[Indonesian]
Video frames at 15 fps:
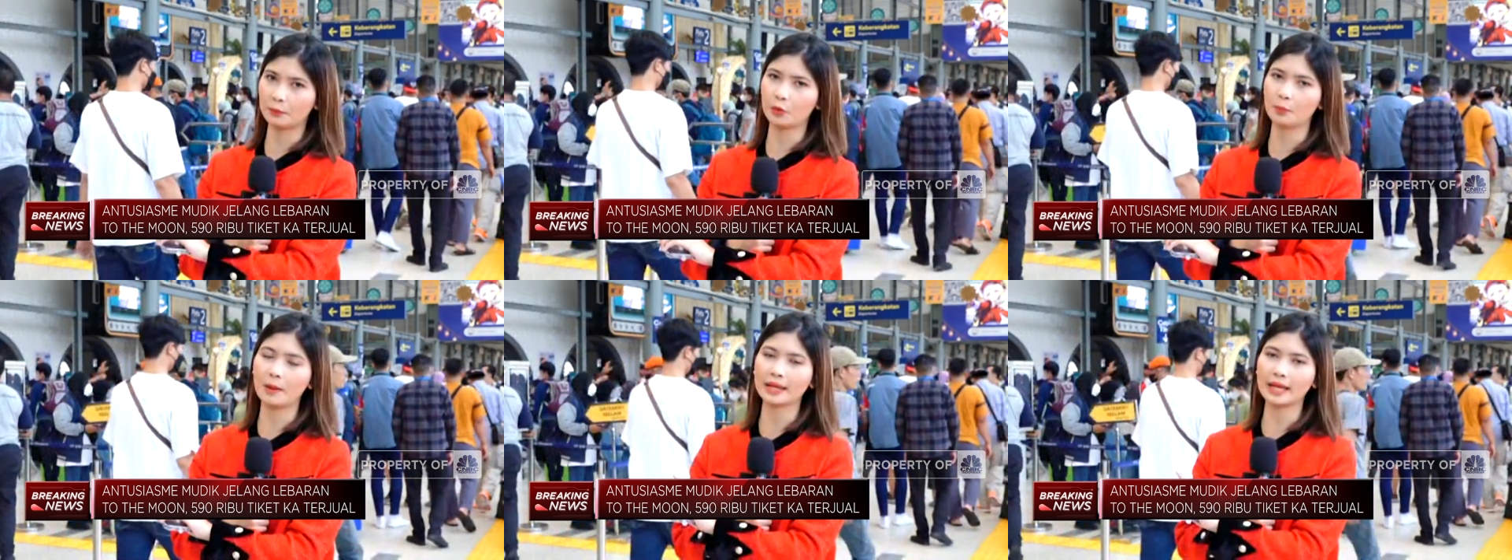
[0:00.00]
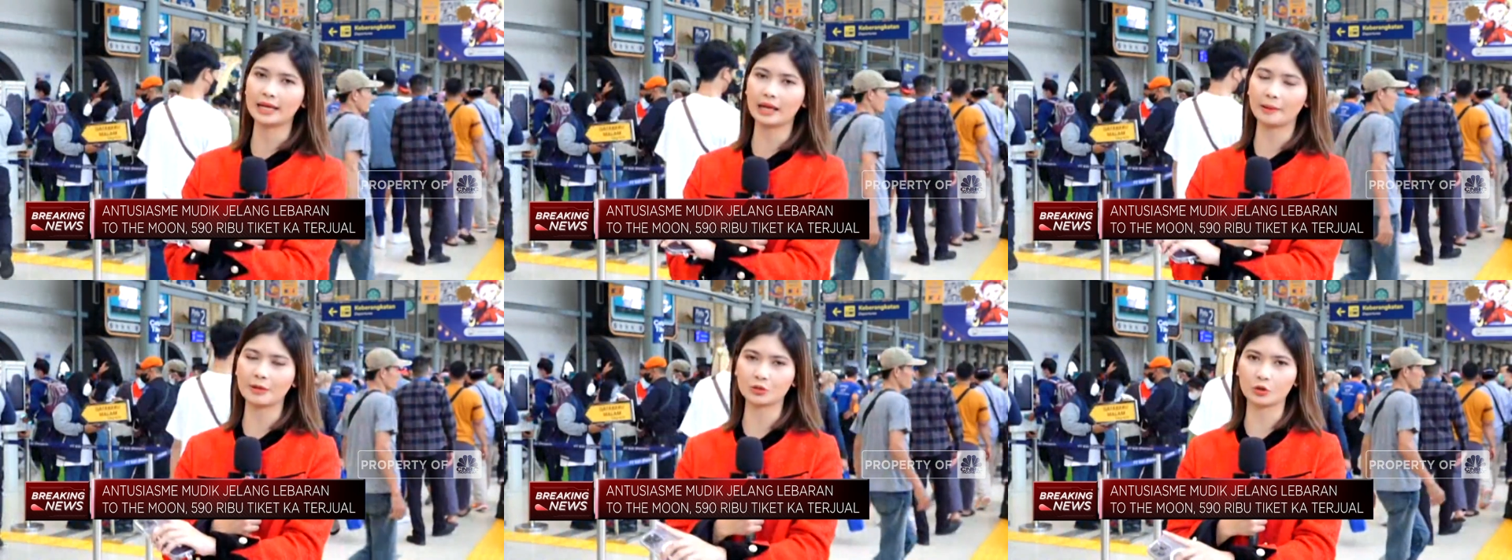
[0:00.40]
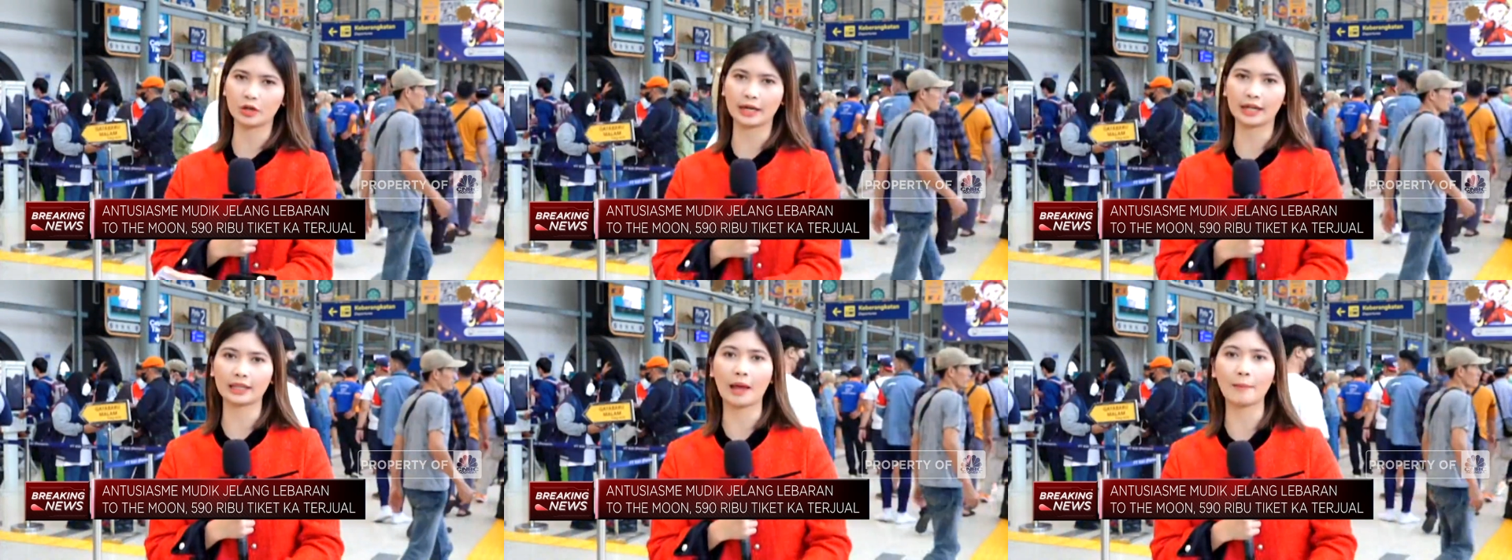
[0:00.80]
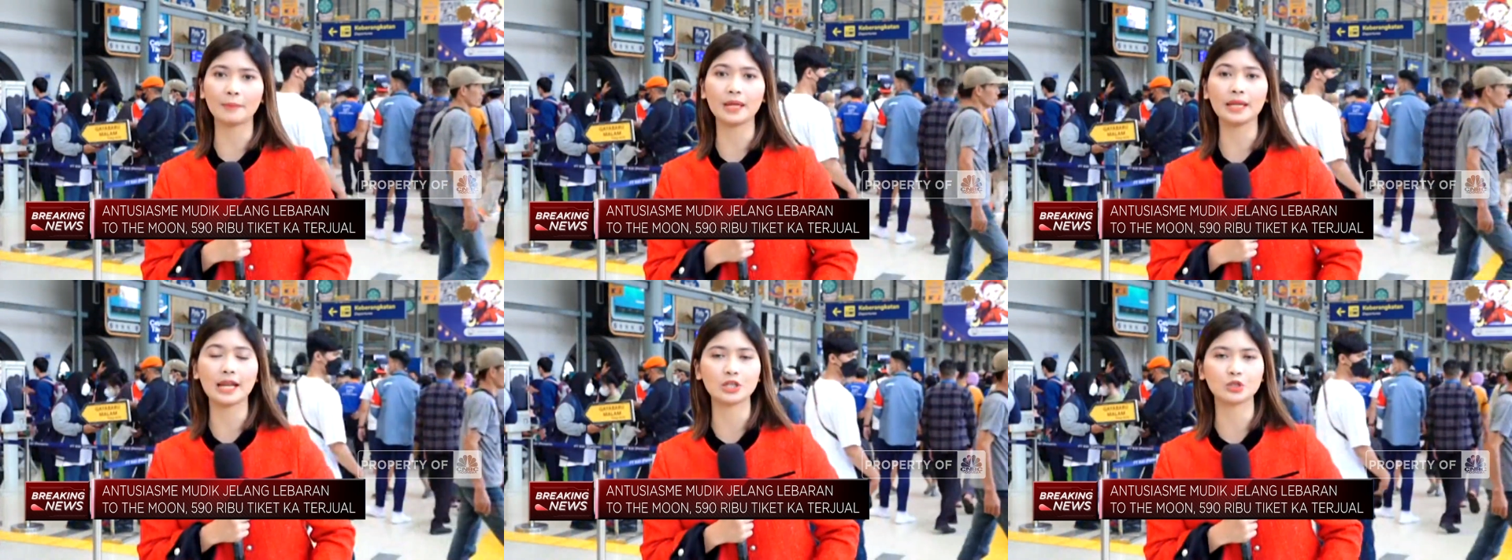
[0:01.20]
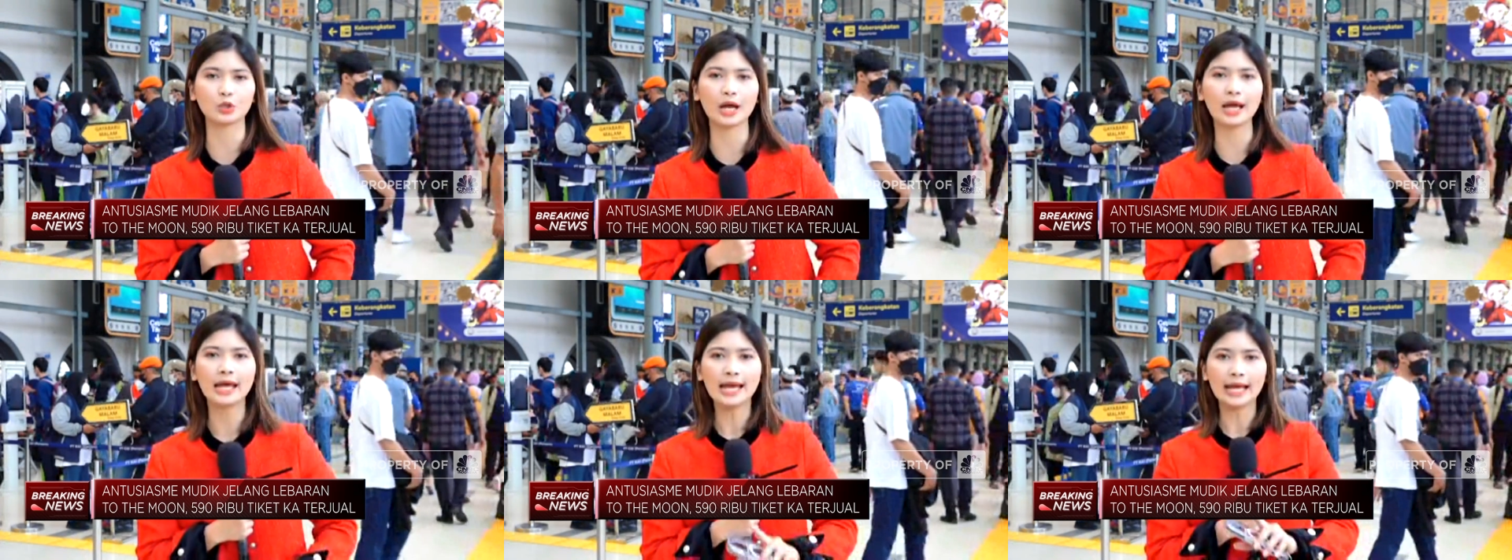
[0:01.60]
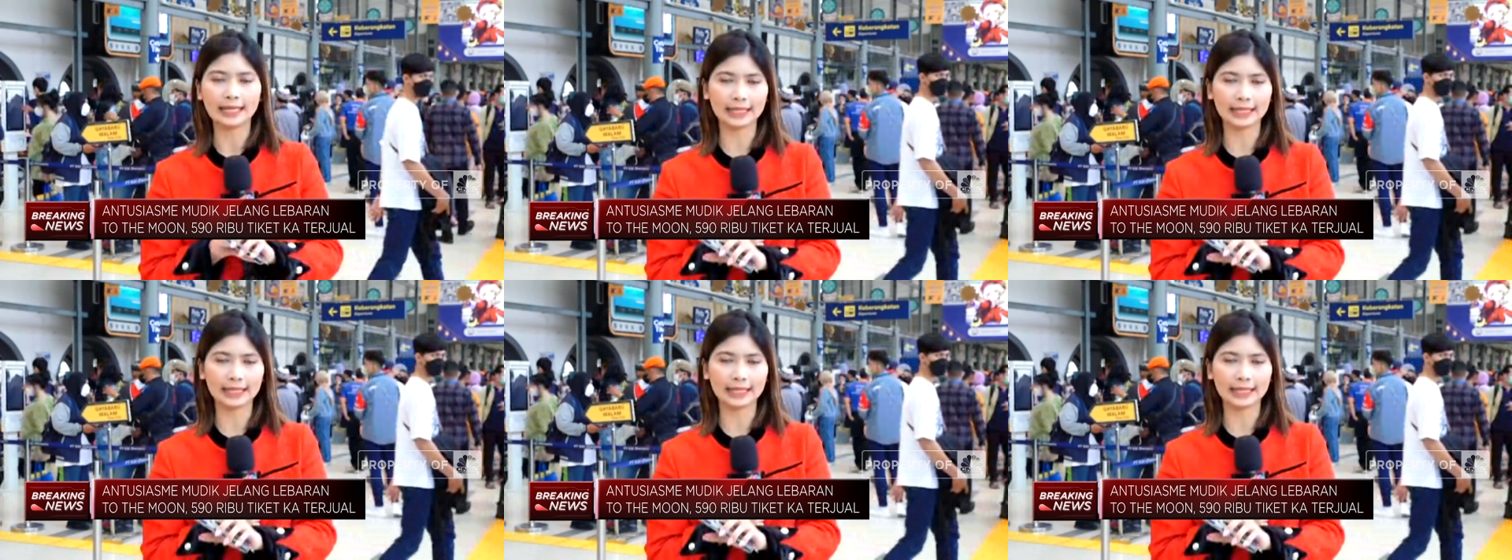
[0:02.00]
calon penumpang yang hendak masuk ke kereta api dan juga